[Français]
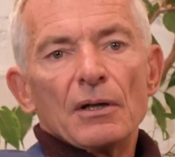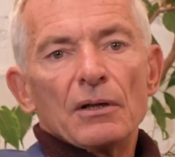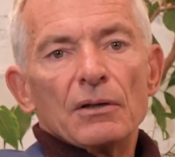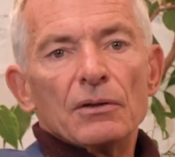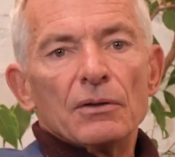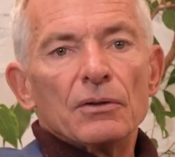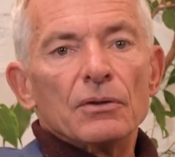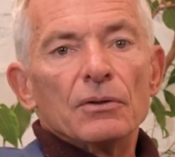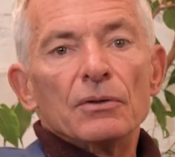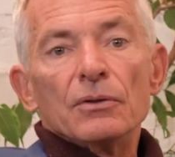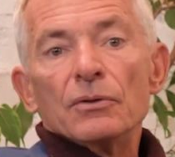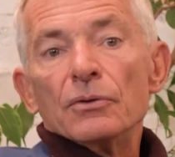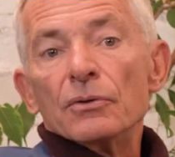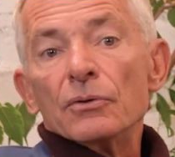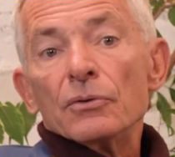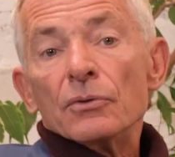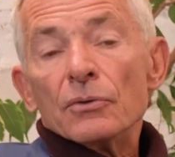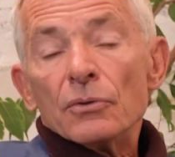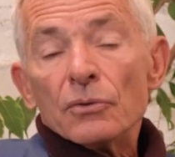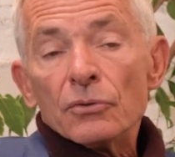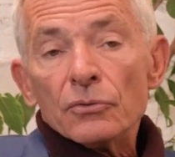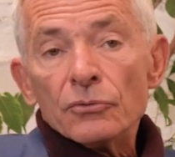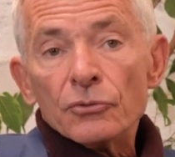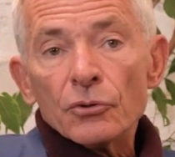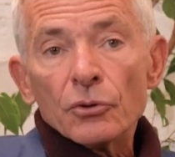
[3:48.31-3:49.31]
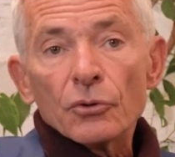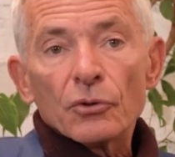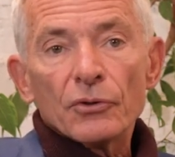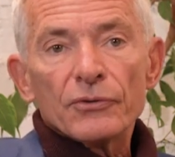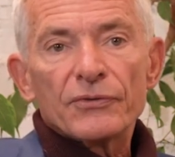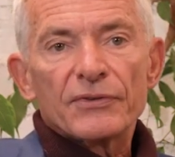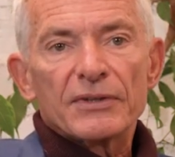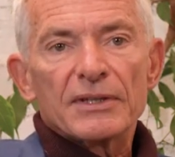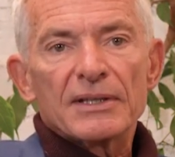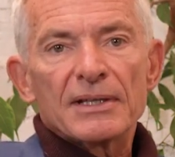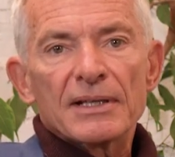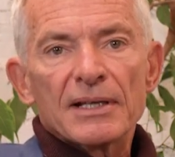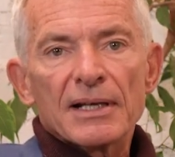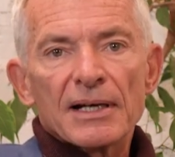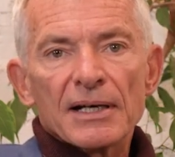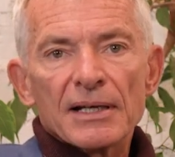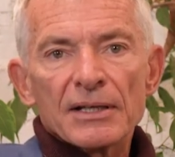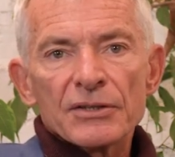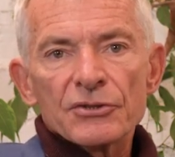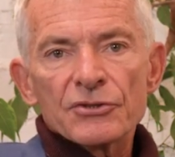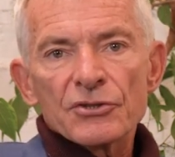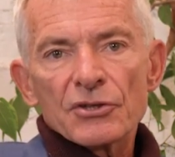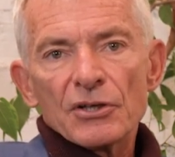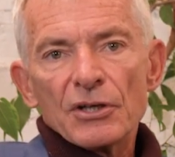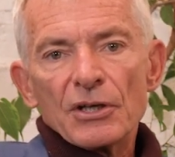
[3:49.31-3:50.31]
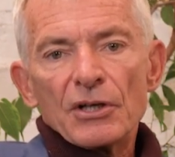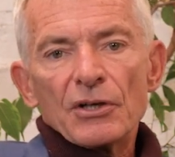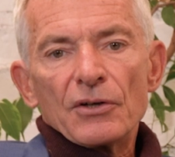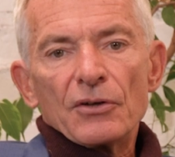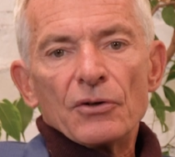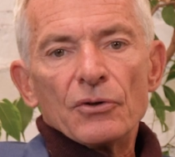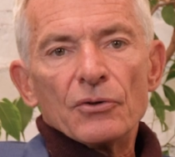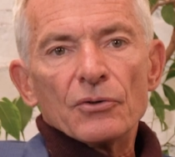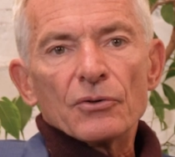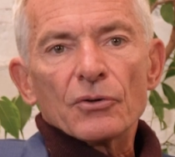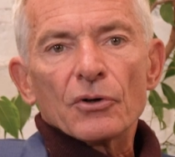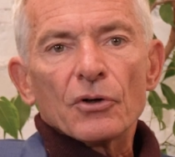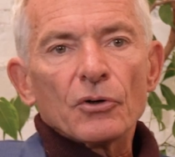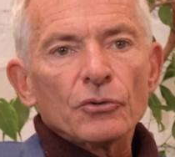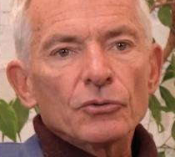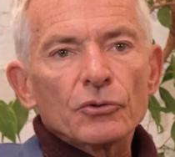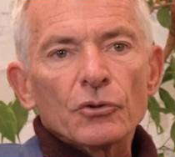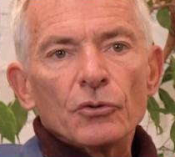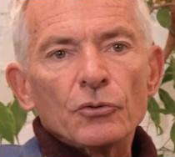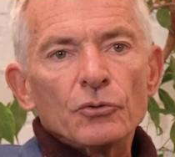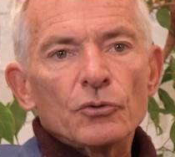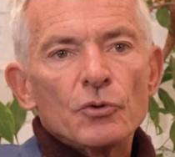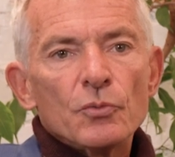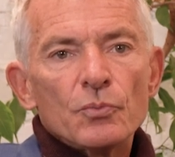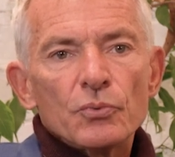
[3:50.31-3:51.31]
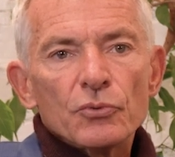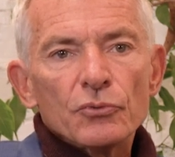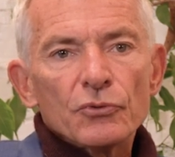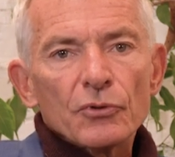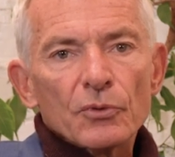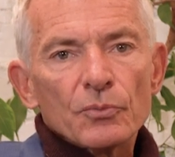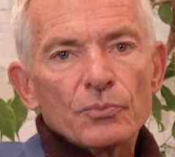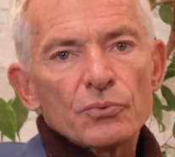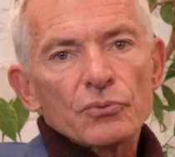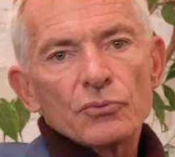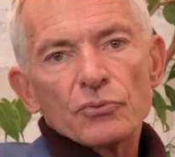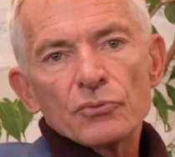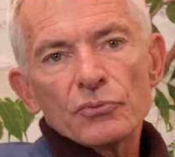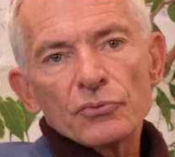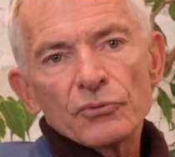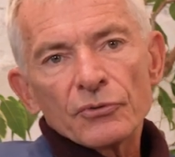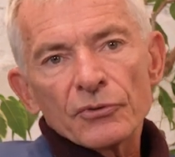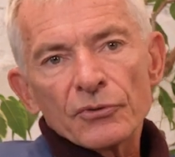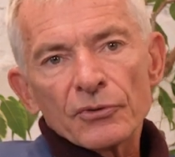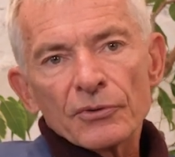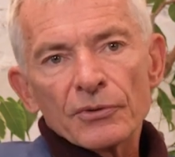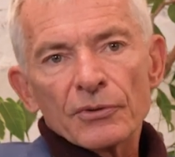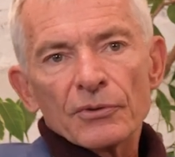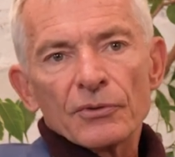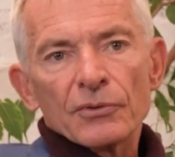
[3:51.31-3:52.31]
de recyclage rentrent de plus en plus